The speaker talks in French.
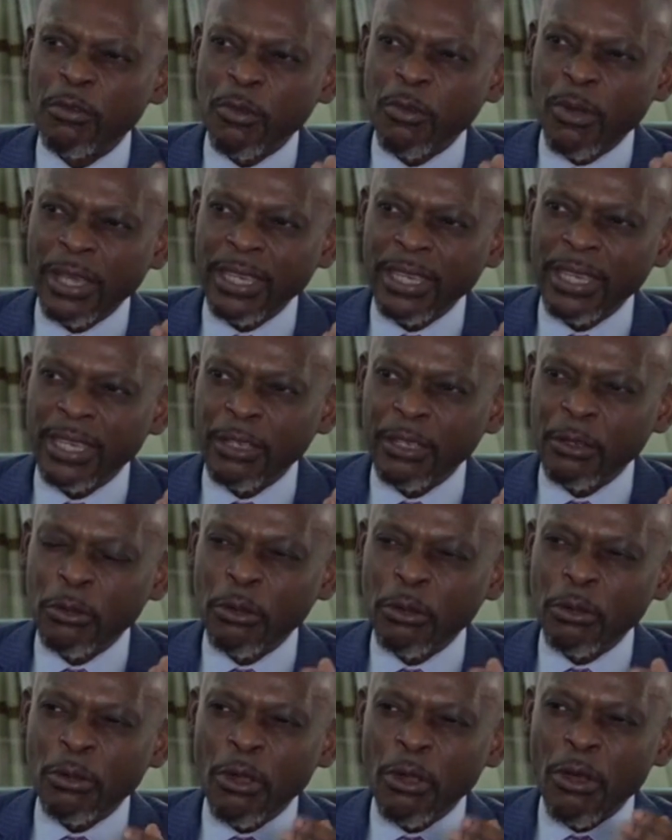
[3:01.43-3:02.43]
voyez le
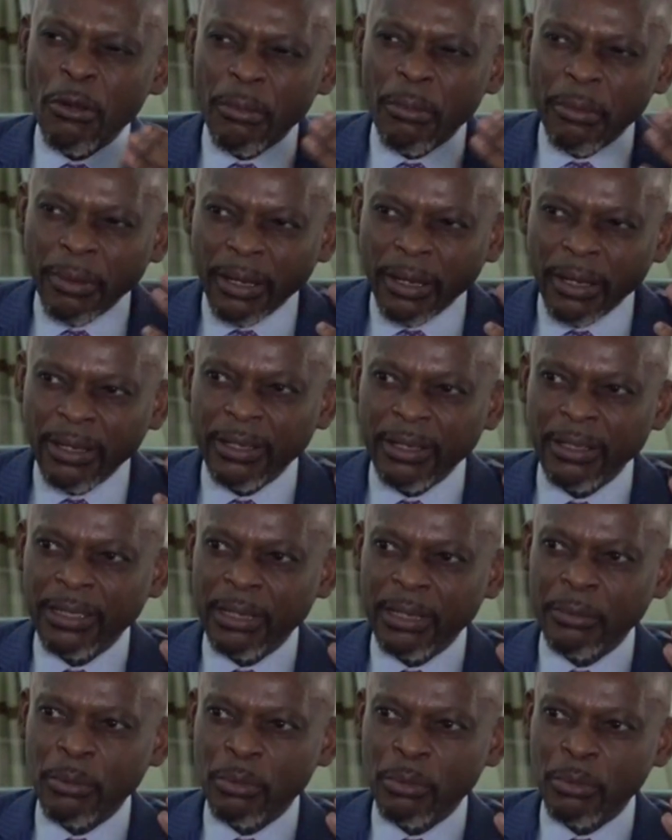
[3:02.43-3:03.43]
nombre
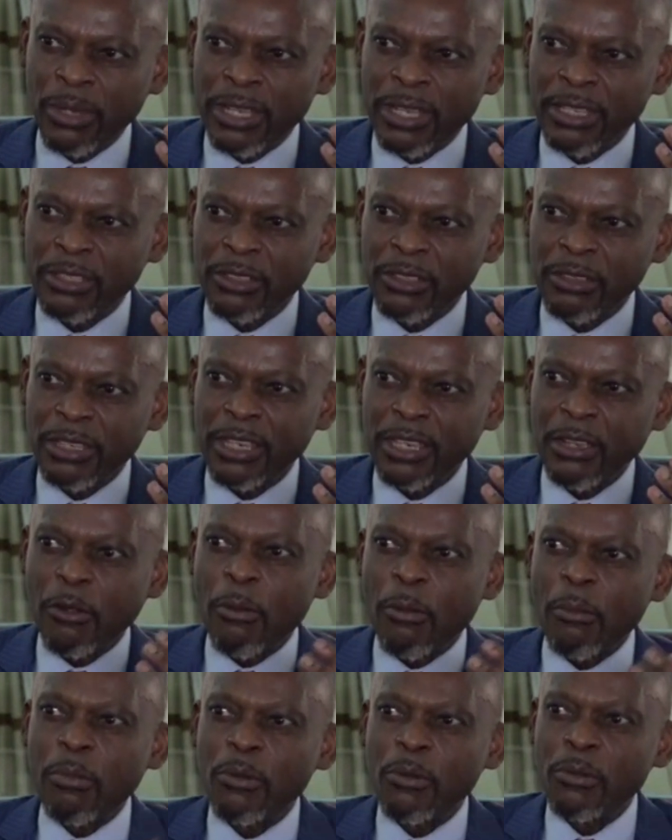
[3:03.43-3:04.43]
des populations qui
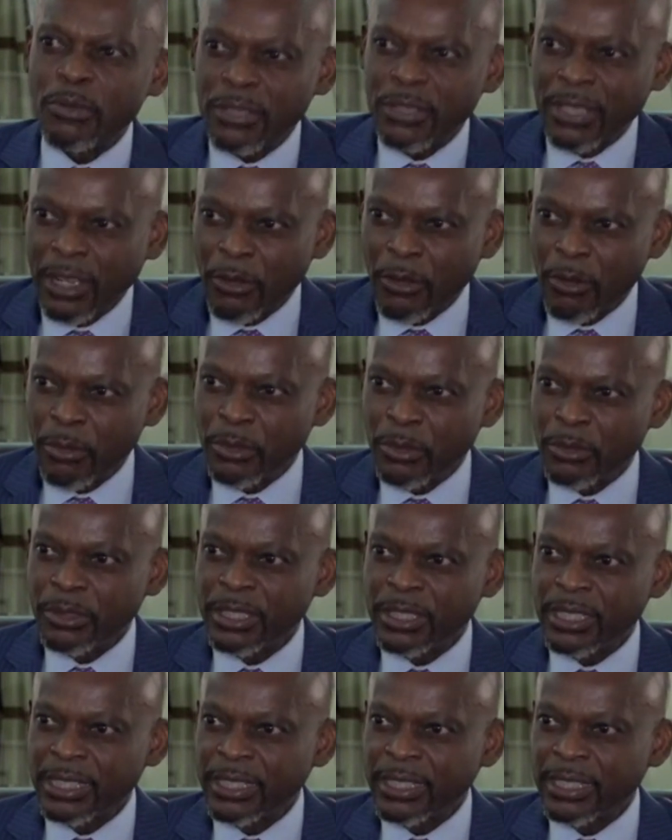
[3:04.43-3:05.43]
composent la
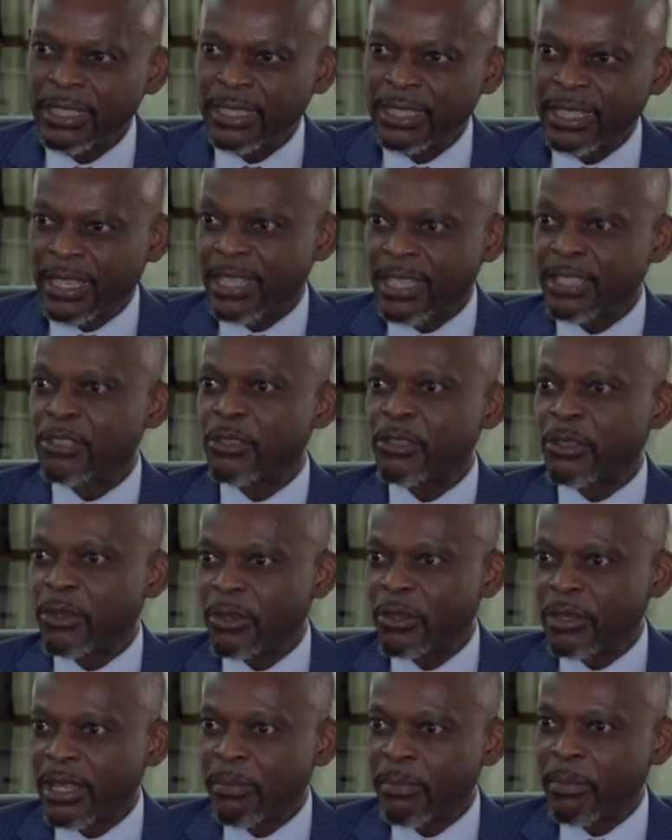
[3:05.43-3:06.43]
communauté des nations
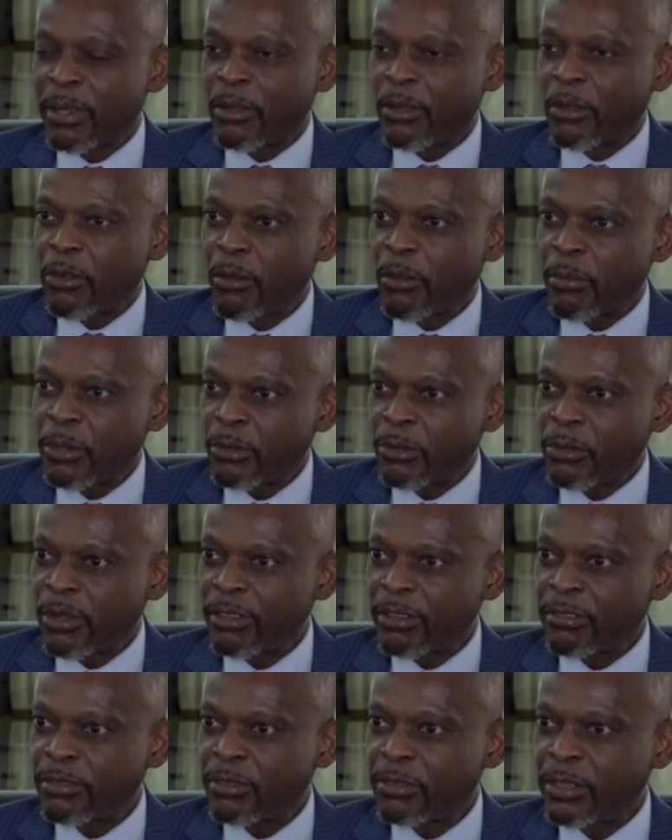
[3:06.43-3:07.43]
qu'on appelle le
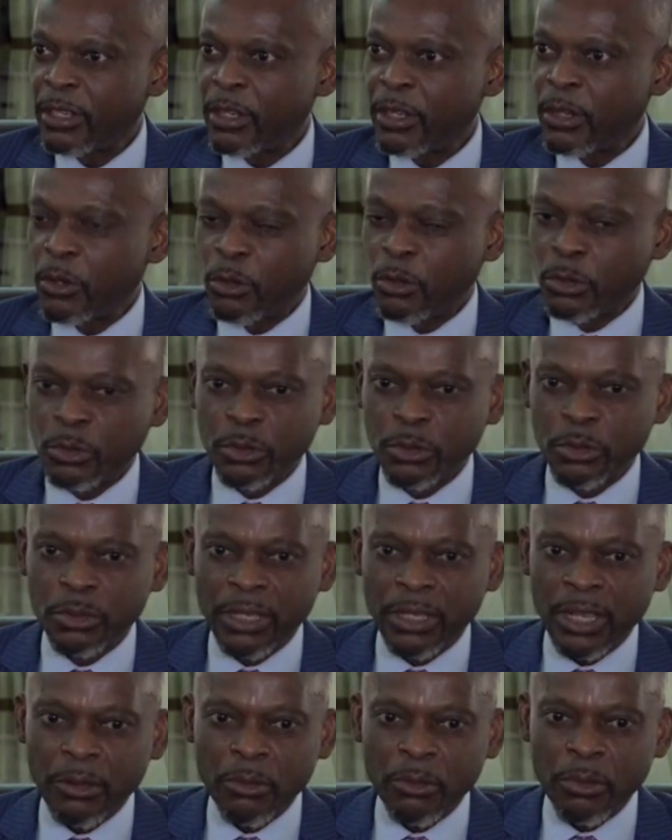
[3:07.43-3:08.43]
Commonwealth autour de
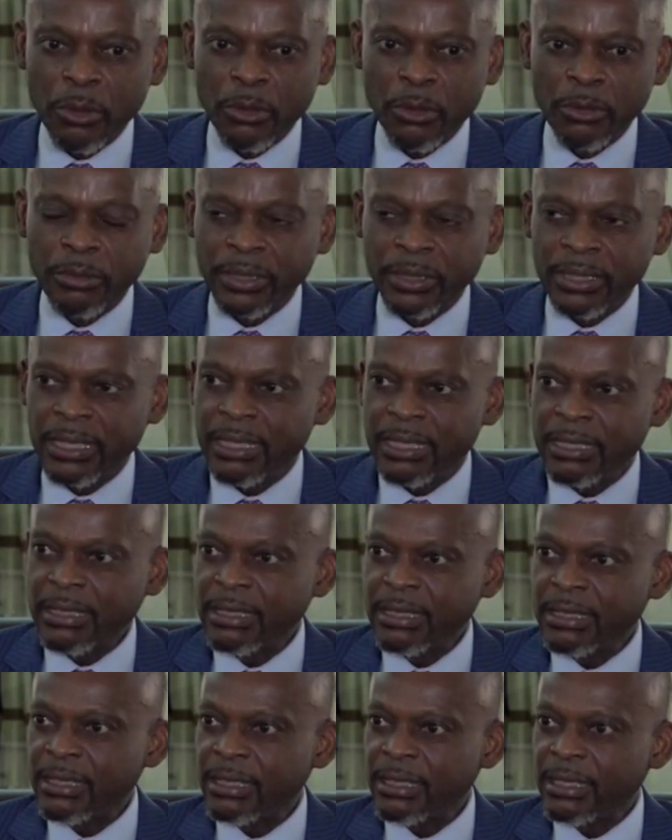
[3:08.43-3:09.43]
la couronne
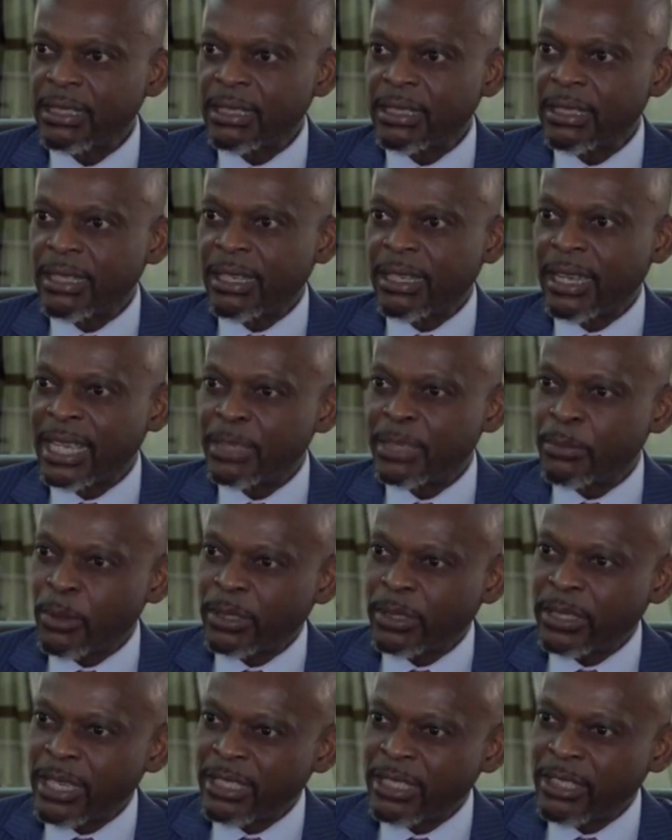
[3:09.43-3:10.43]
britannique,
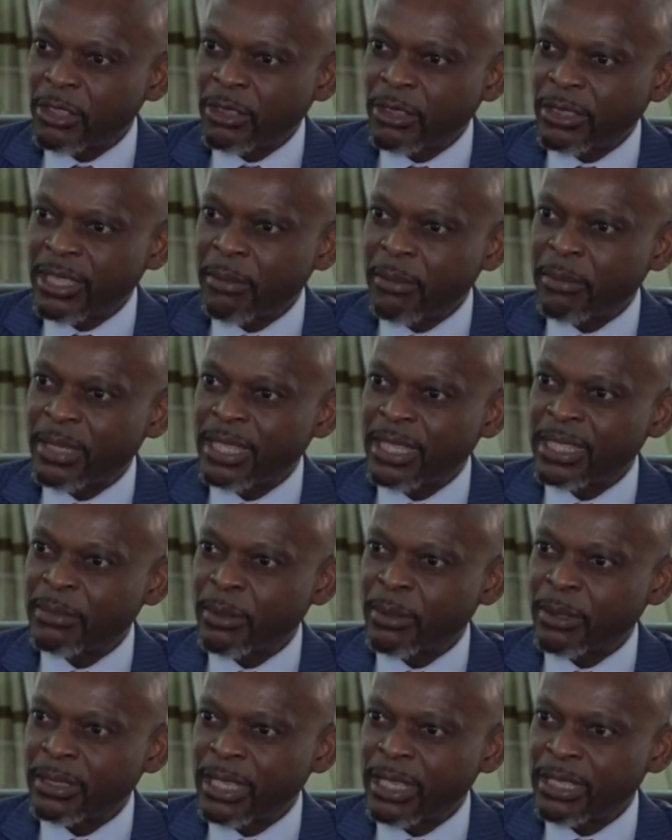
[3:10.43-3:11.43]
l'exportation en termes
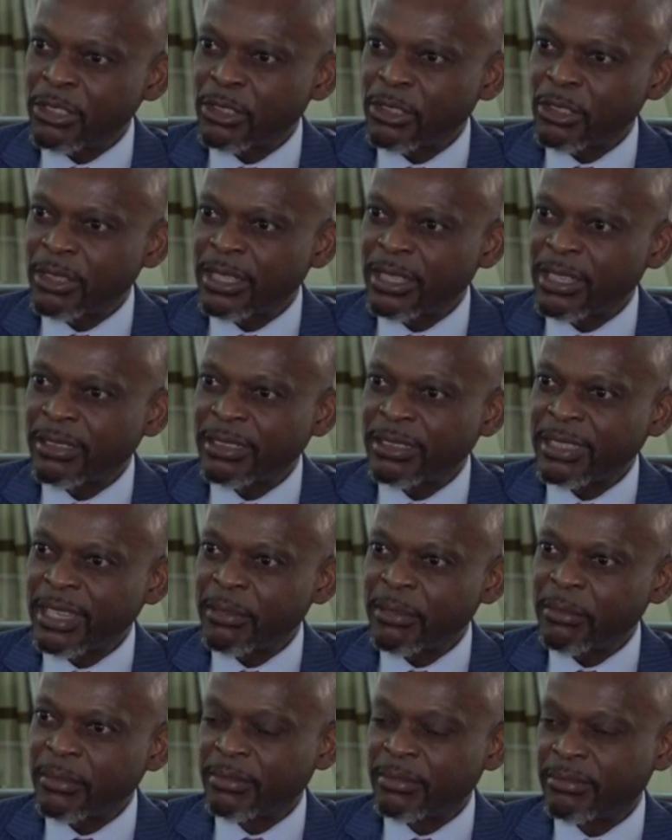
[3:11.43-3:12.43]
d'exportation et en
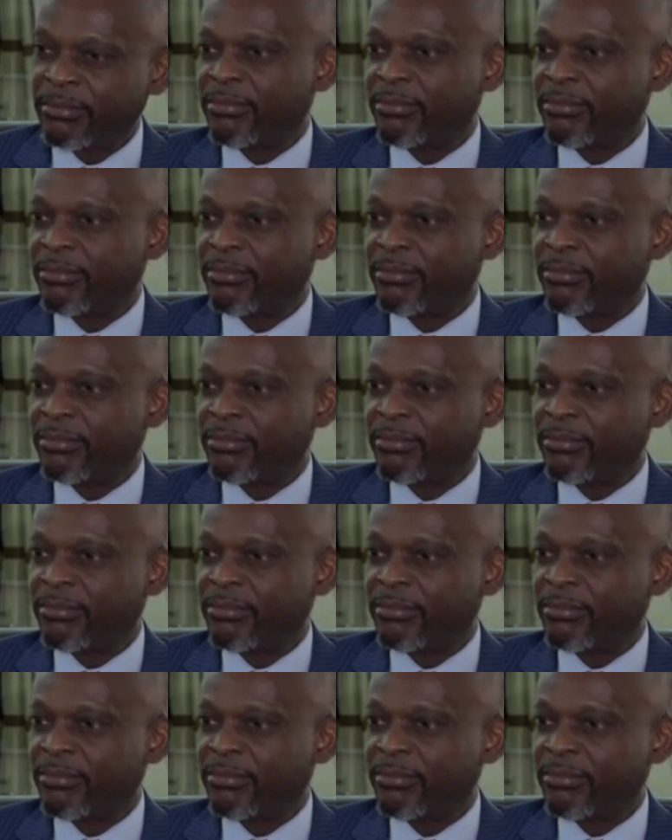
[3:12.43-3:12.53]
termes